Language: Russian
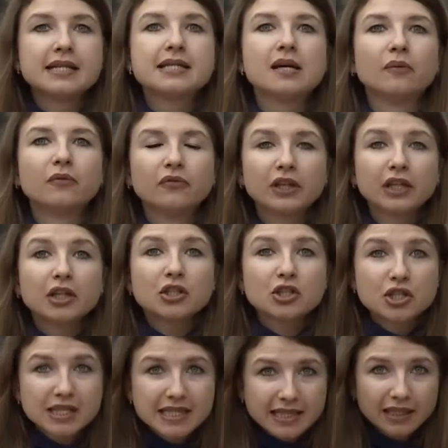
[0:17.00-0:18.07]
тем вы
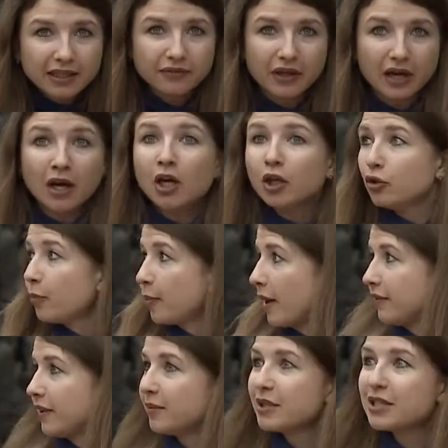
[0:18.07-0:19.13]
счастливее. Ну,
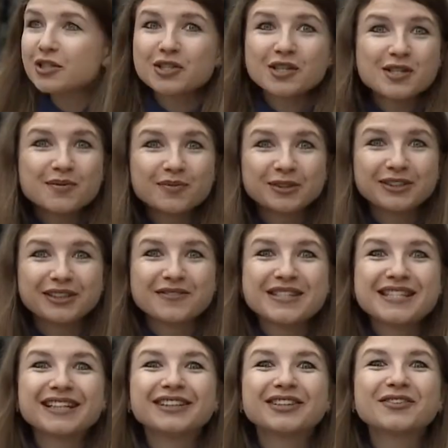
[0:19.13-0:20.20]
правда, мы сейчас смотрим,
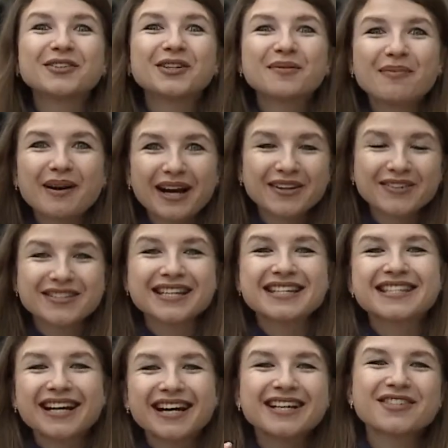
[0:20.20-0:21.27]
все так улыбаются,
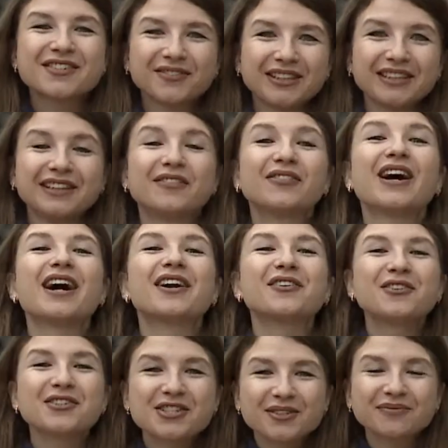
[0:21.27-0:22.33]
сразу видно, в
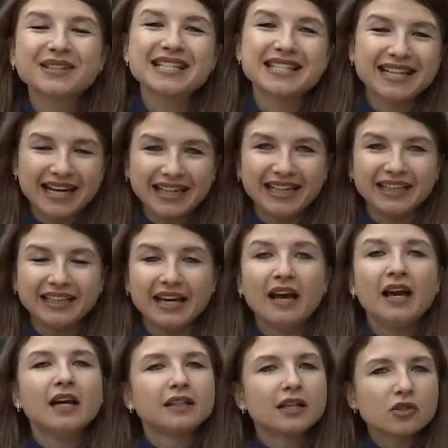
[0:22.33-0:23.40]
хорошем настроении.
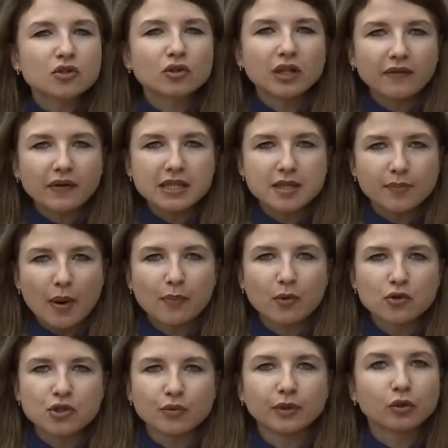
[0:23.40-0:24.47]
Так что давайте
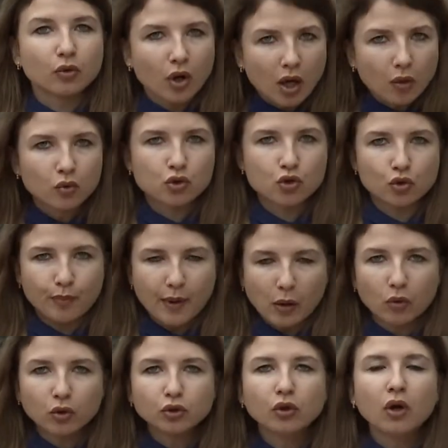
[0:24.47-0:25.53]
попросим эту хорошую
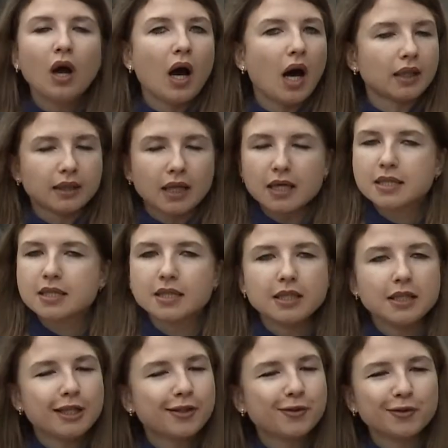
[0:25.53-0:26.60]
погоду от нас
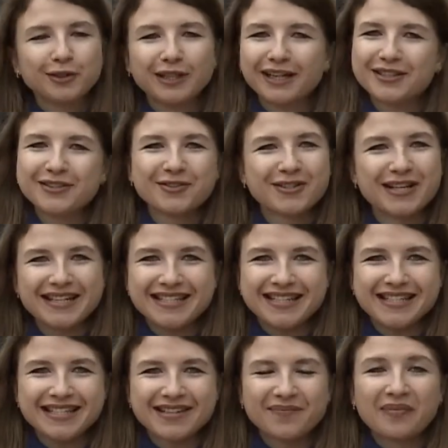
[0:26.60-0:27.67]
никуда не
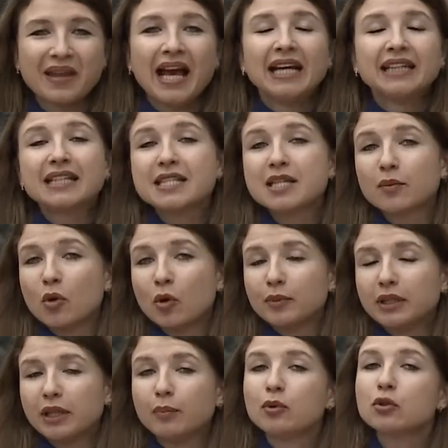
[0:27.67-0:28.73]
уходить. На
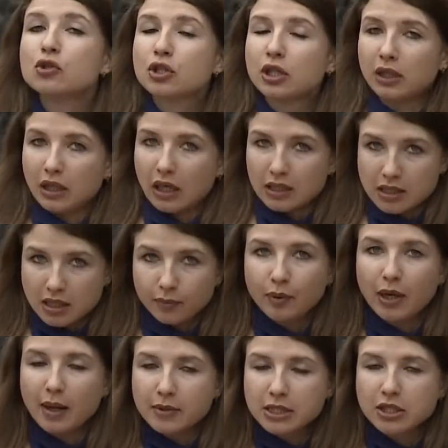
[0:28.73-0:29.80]
термометре плюс 13
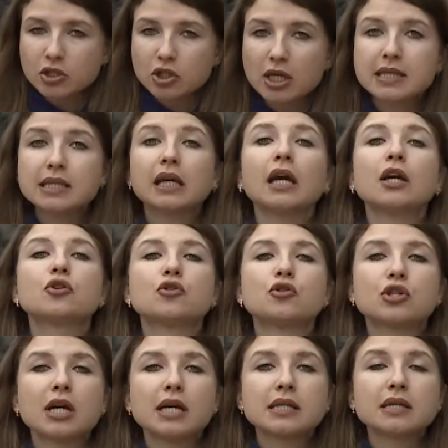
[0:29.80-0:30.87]
прямо сейчас, и
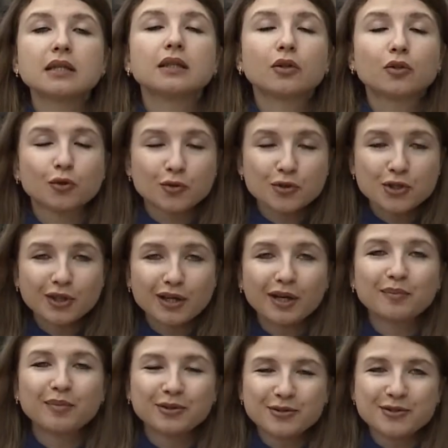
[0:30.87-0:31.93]
ощущается это тоже как
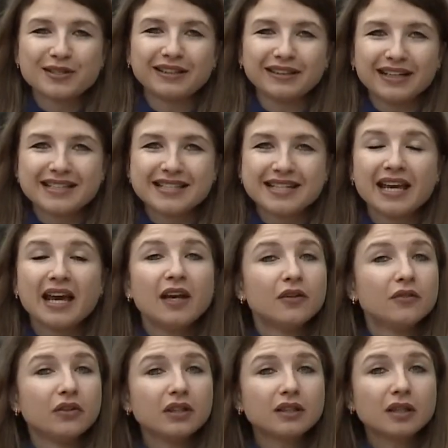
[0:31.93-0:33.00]
плюс 13.
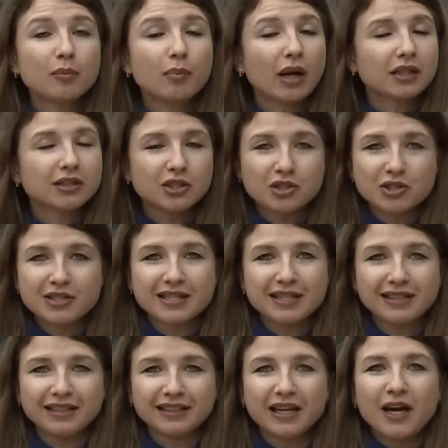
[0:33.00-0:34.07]
Ветра практически
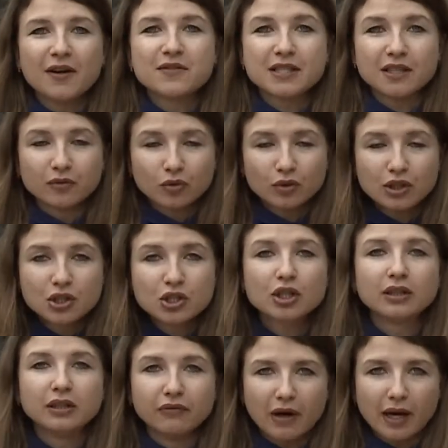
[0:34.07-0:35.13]
нет, всего лишь
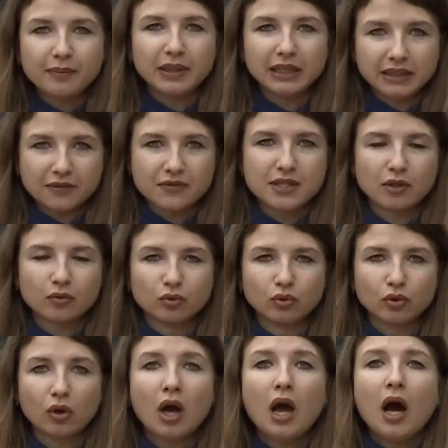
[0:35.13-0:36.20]
2 метра в
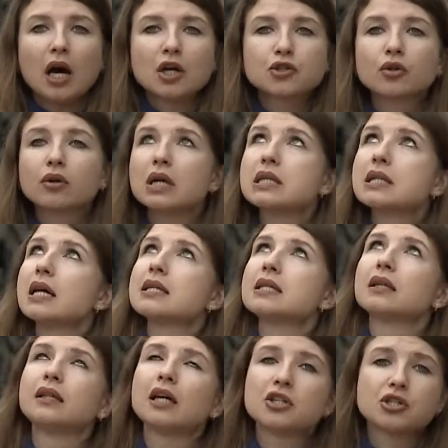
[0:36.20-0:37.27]
секунду. А что касается
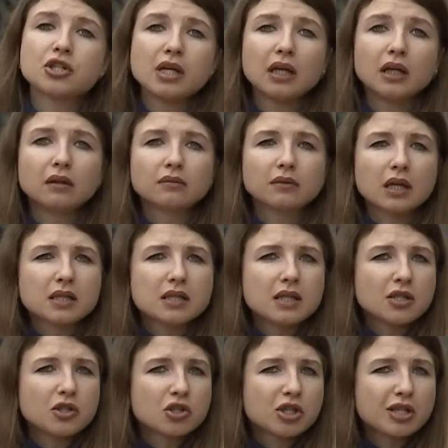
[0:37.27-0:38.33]
дождей, так
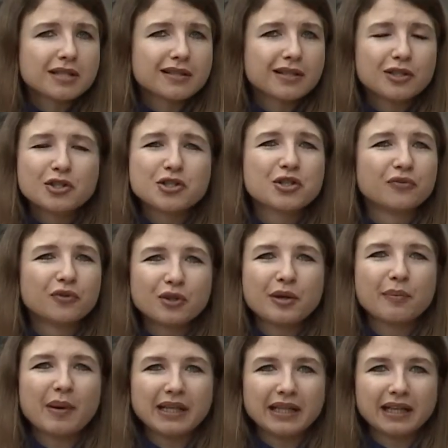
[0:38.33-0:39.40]
здесь, честно, ничего ничего не
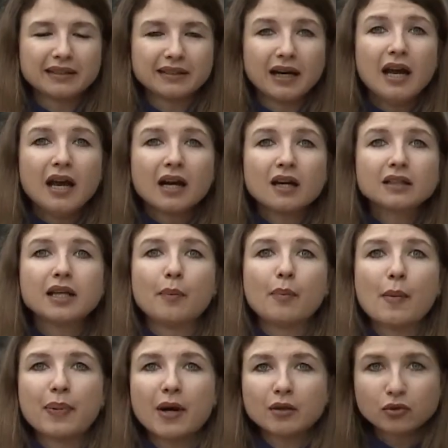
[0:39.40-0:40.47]
понятно. Когда по
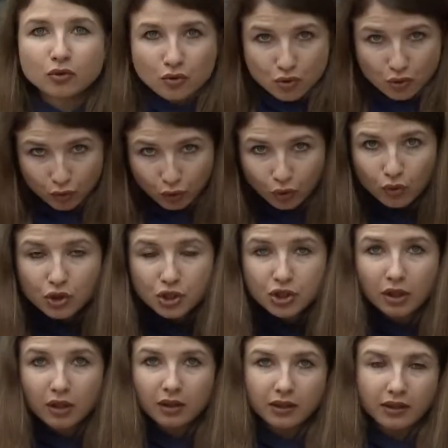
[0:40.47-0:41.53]
прогнозу дождь,
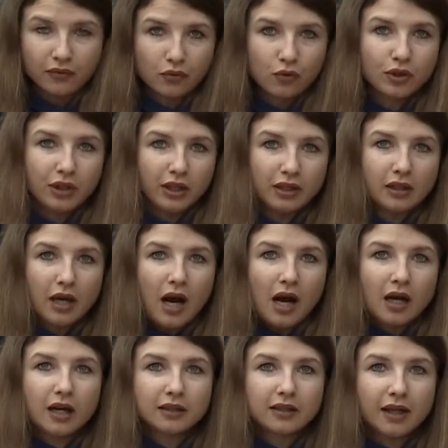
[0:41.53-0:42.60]
его нет. А
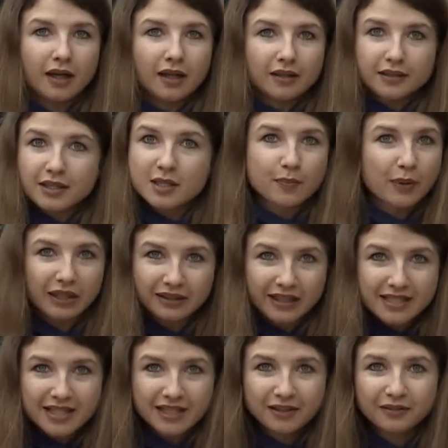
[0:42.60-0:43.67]
когда не
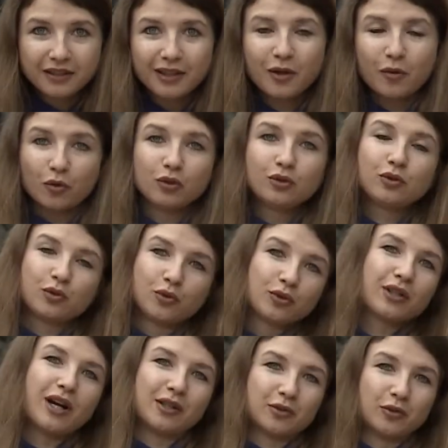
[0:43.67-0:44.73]
спрогнозировали, он тут
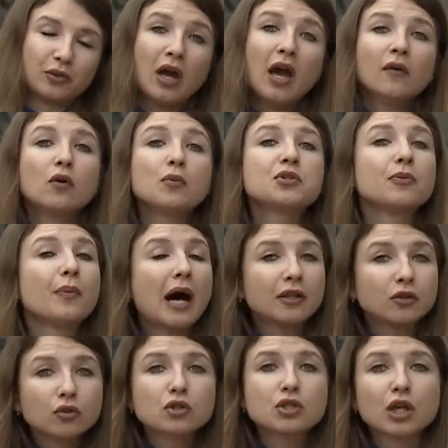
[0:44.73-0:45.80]
как тут. В общем,
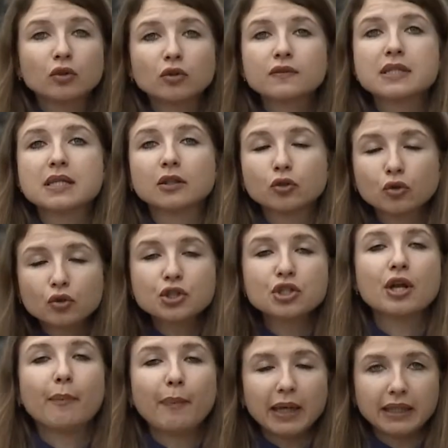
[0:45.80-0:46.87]
одно становится
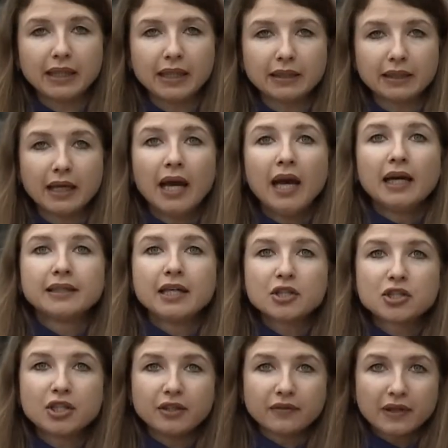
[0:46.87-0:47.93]
точно понятно.
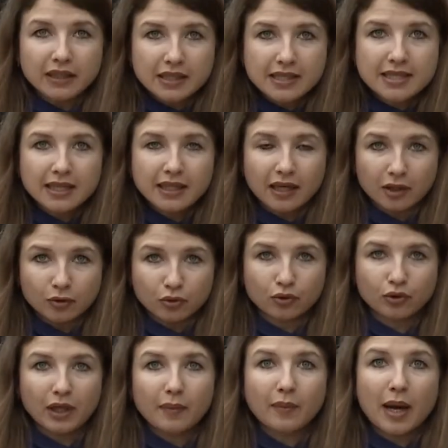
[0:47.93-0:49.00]
Дождливая неделя, которую
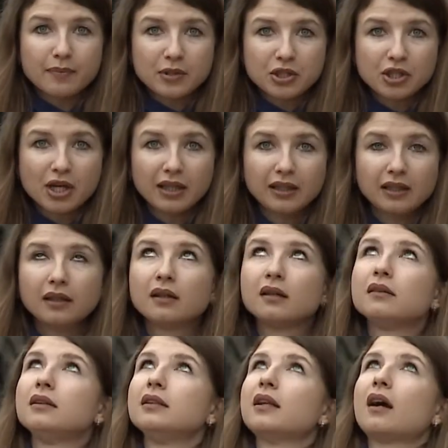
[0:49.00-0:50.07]
нам обещали,
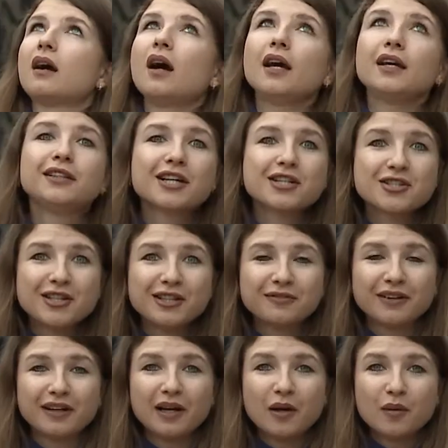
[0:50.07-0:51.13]
не такая и
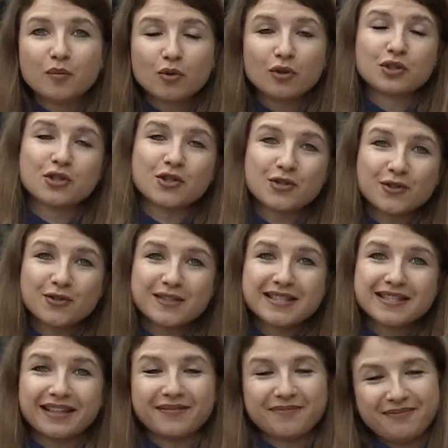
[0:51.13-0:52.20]
дождливая. Больше
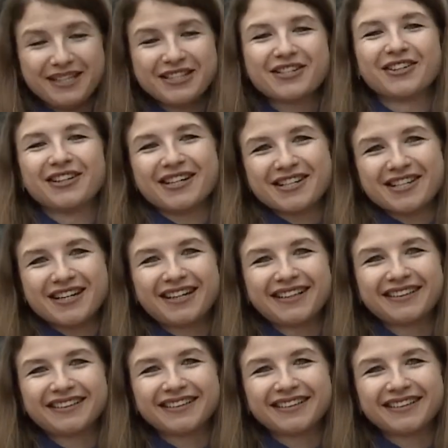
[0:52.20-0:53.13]
солнца, меньше дождя.